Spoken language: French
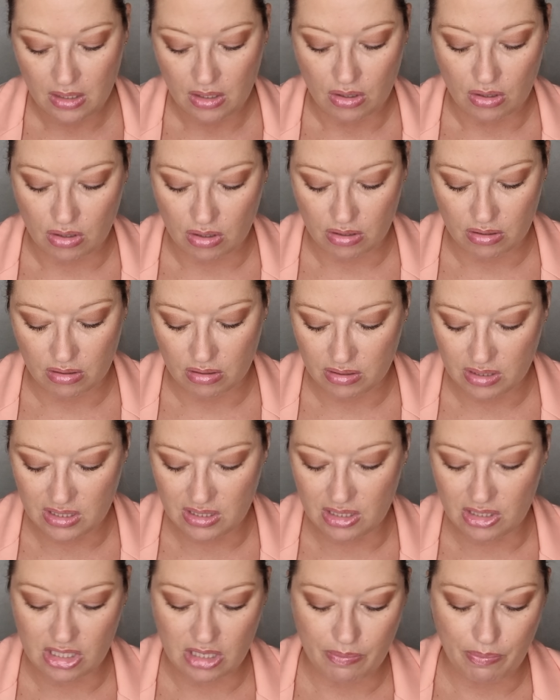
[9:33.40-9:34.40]
Euh,
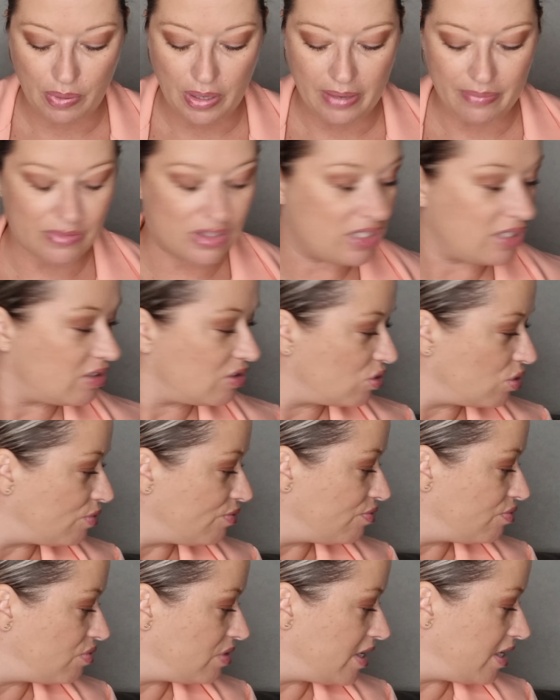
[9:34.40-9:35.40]
n'hésitez pas à me dire ce que
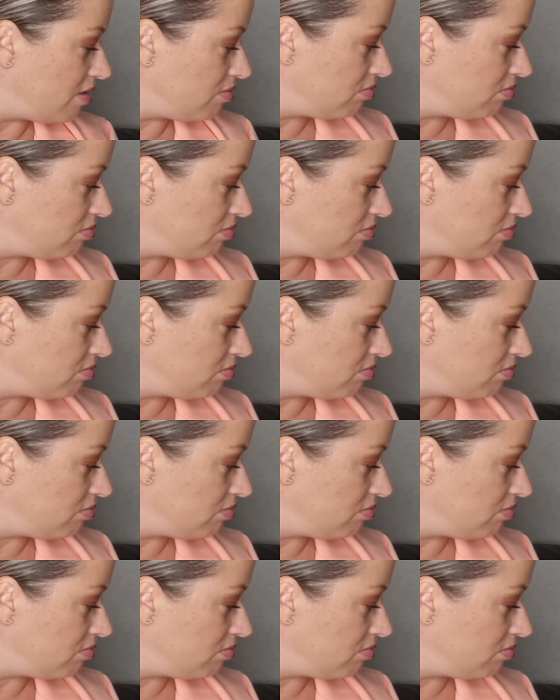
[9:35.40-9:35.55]
vous voulez.